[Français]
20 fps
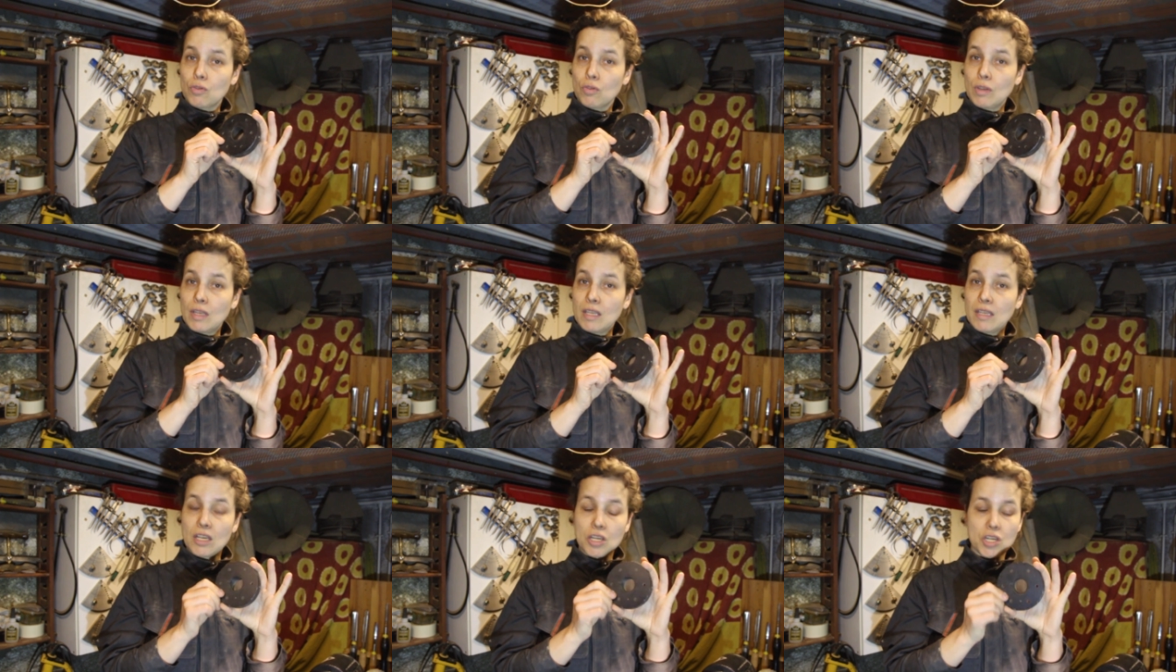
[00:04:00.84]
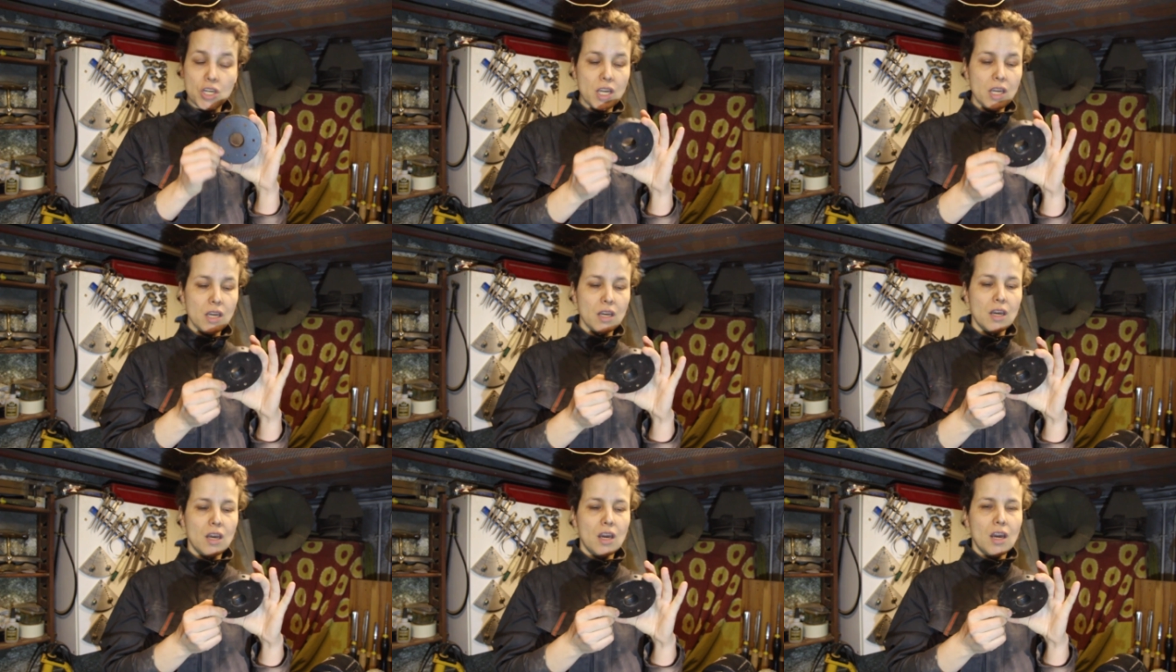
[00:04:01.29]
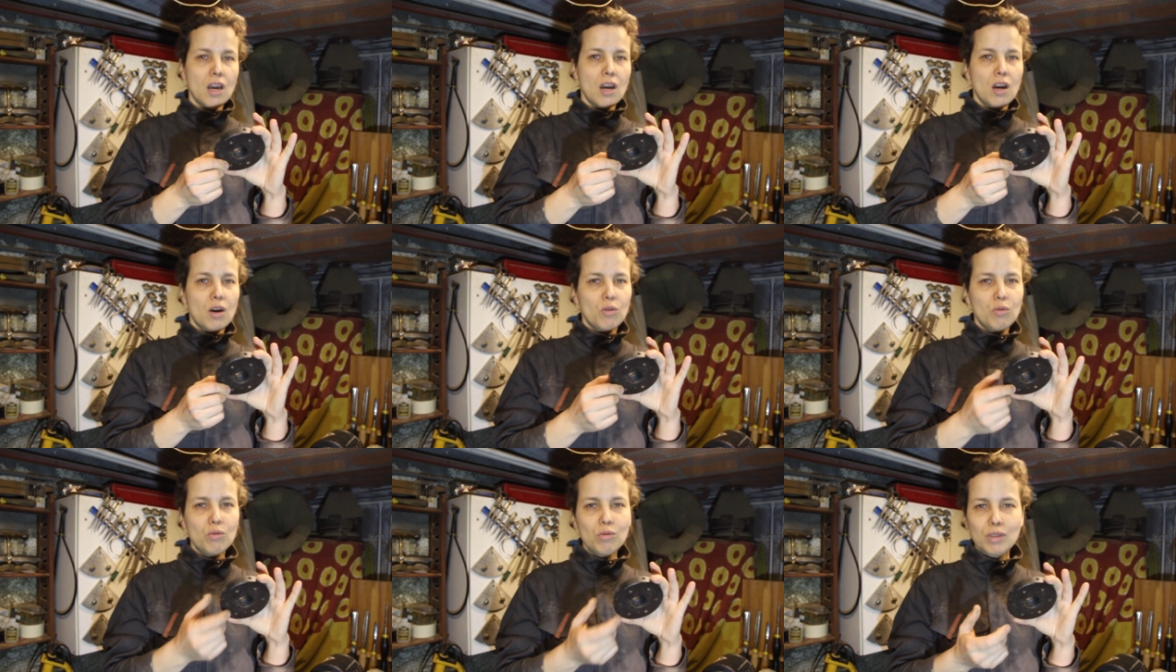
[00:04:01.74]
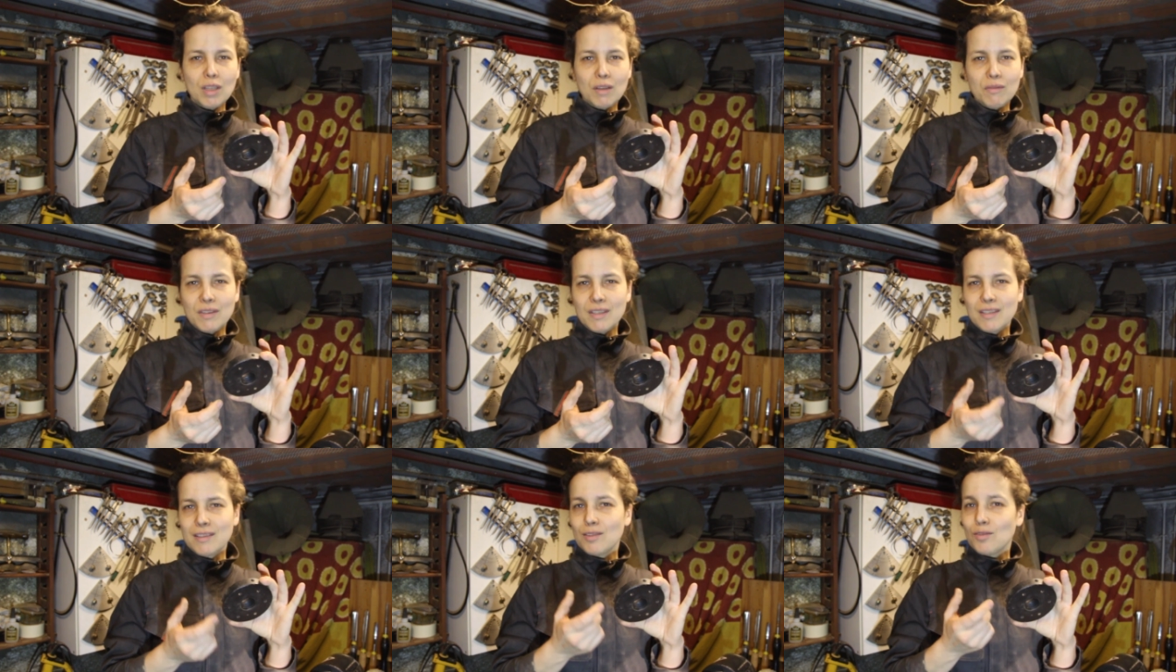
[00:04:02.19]
de se détacher, ou des
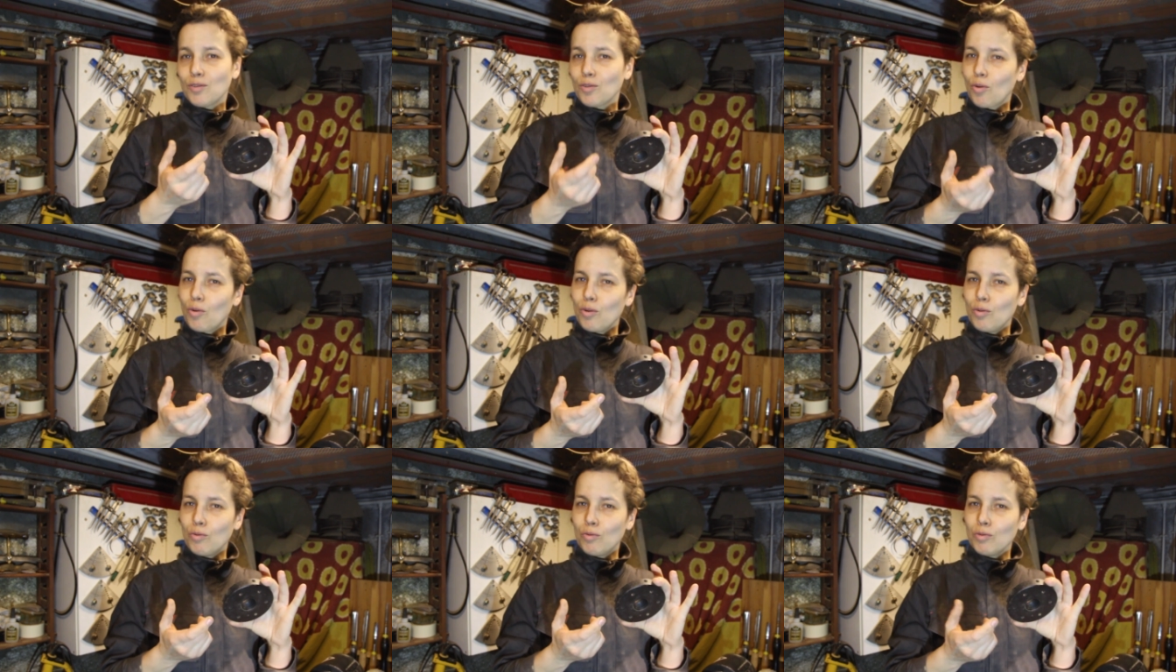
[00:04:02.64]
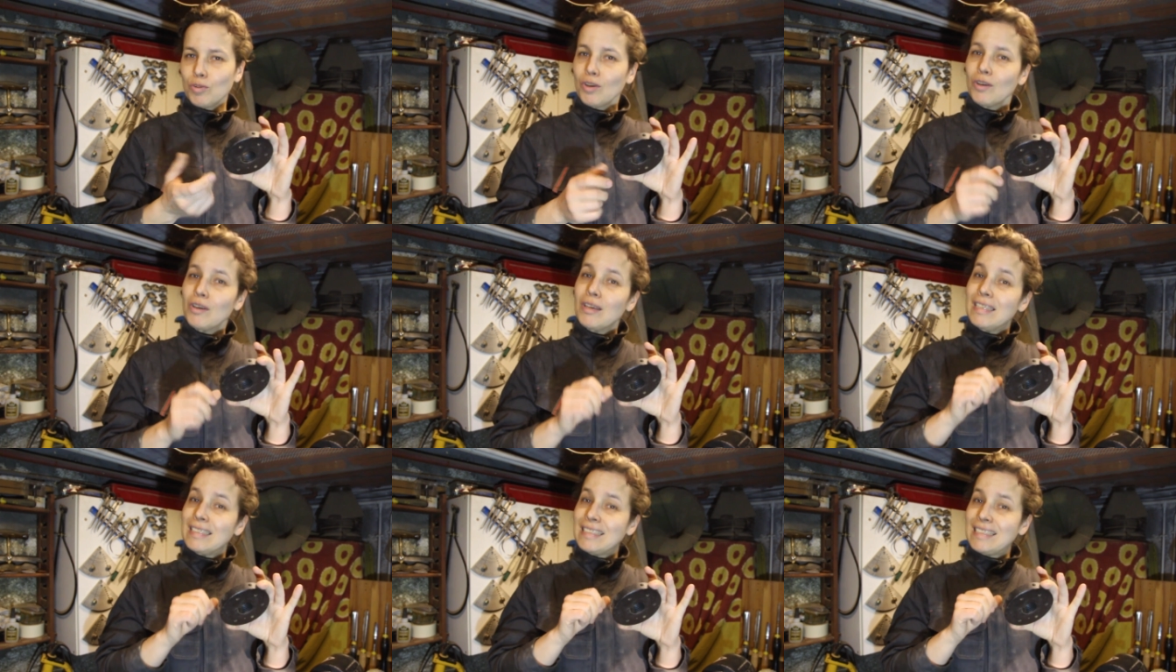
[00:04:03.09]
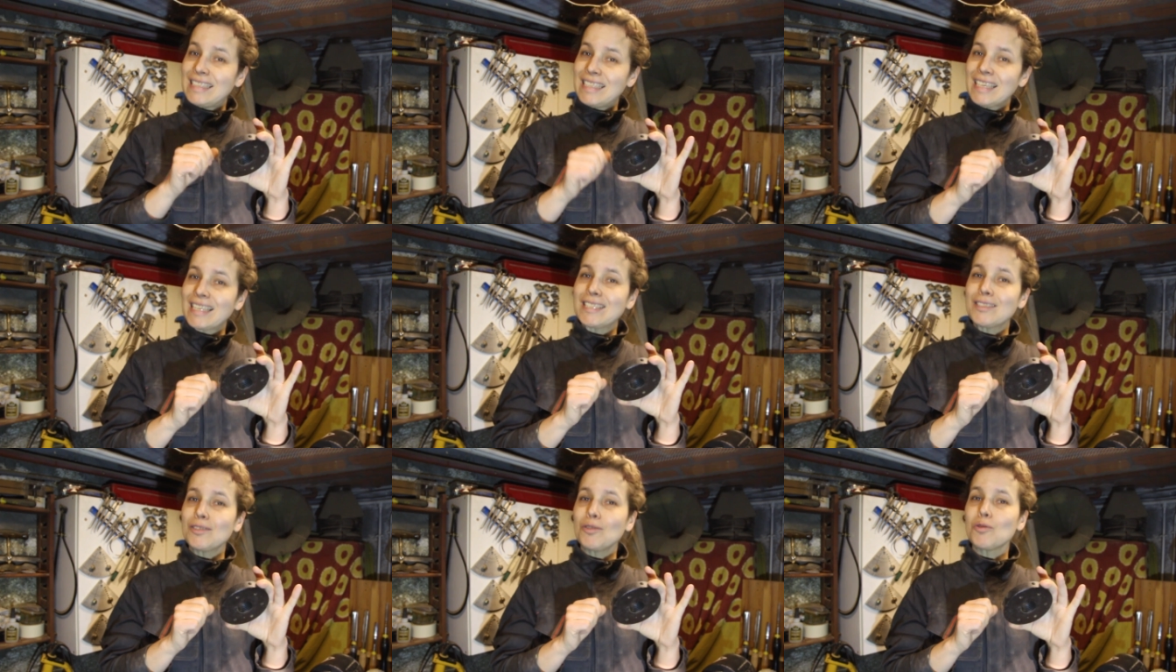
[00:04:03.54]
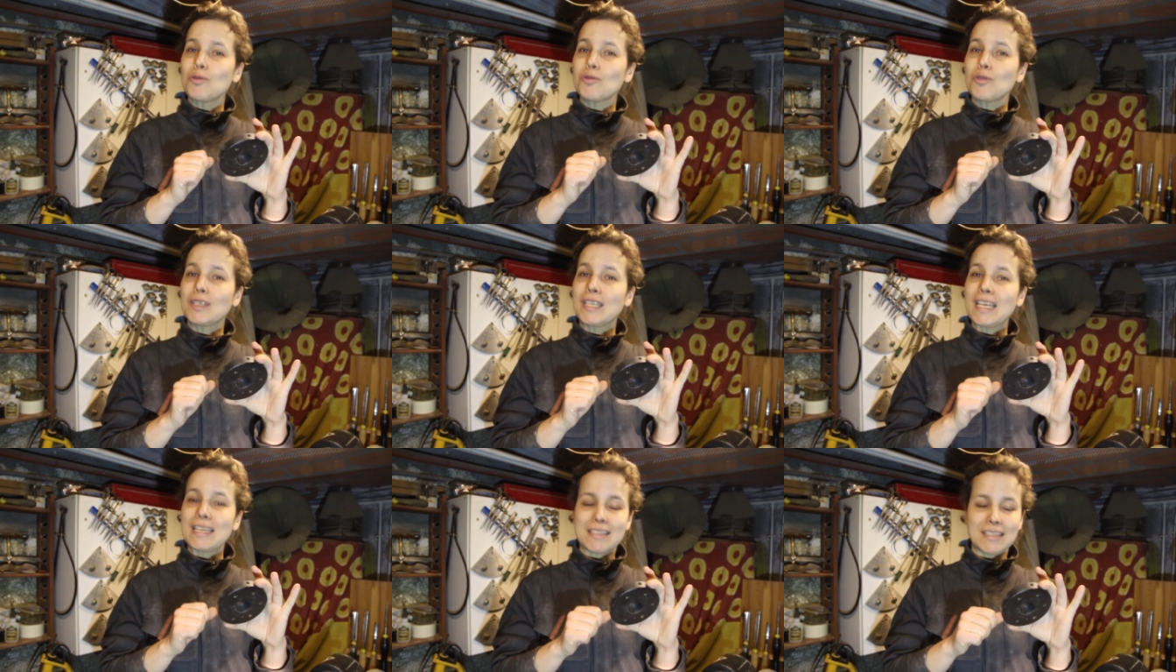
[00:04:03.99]
vis trop longues qui risquent de
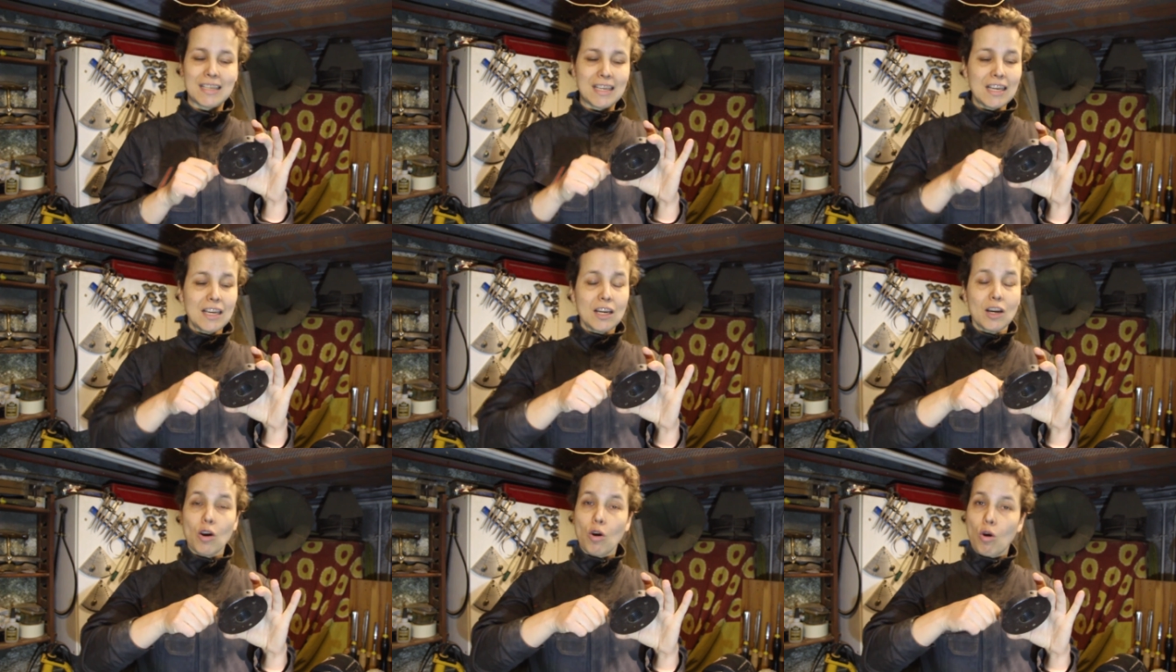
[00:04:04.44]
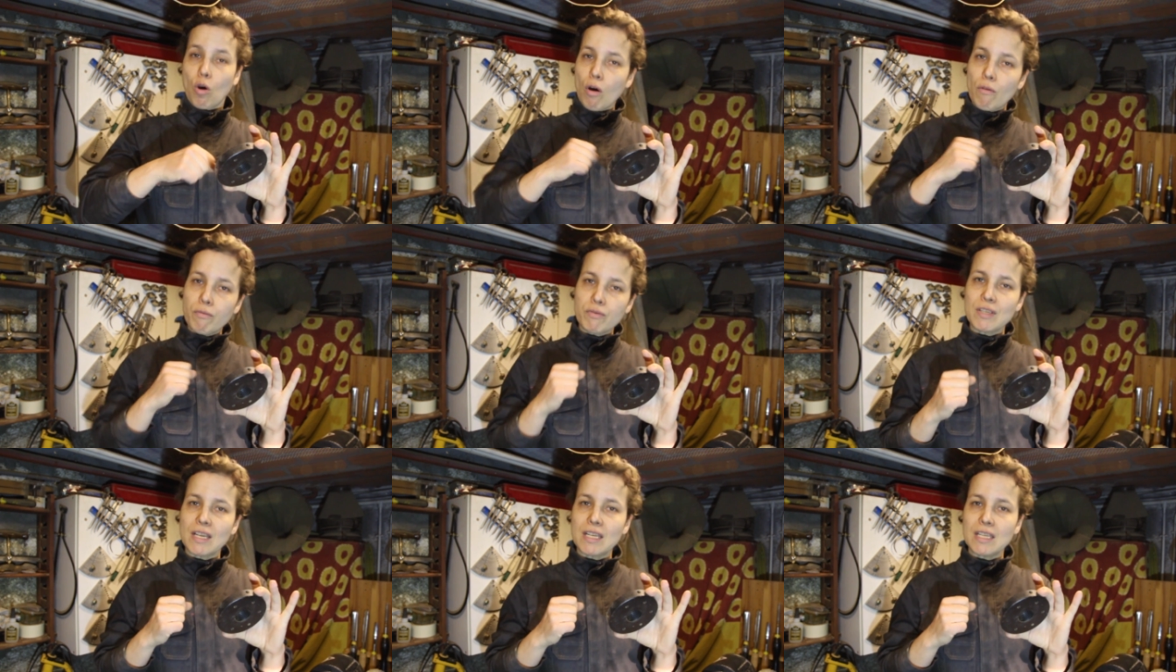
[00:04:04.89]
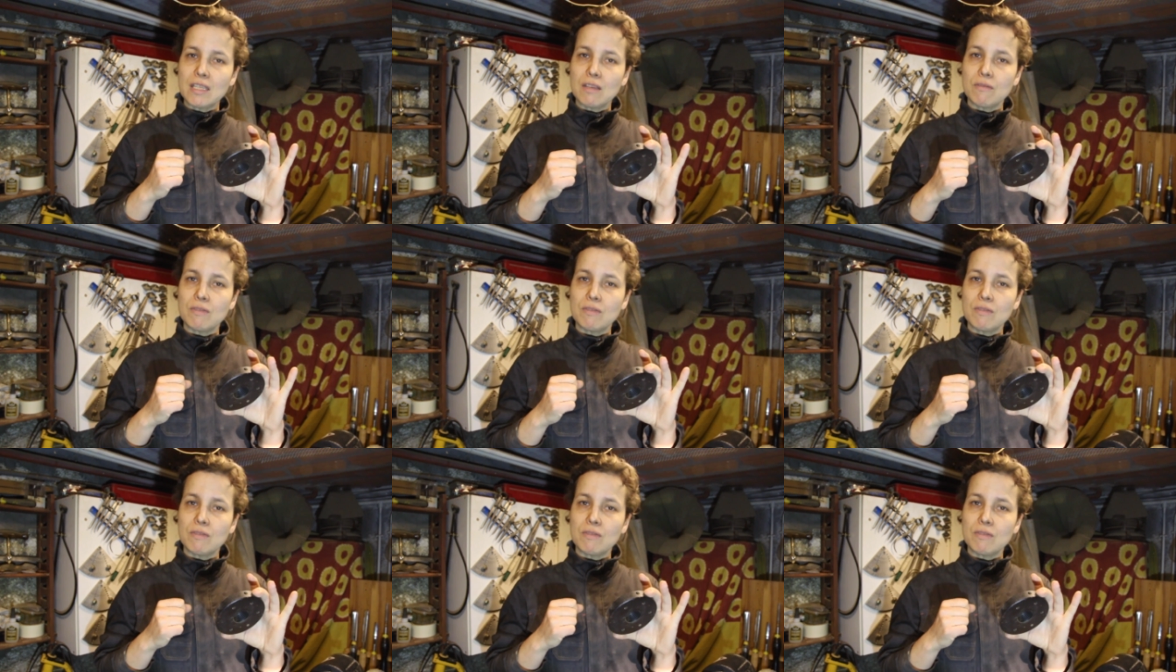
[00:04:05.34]
se casser quand vous allez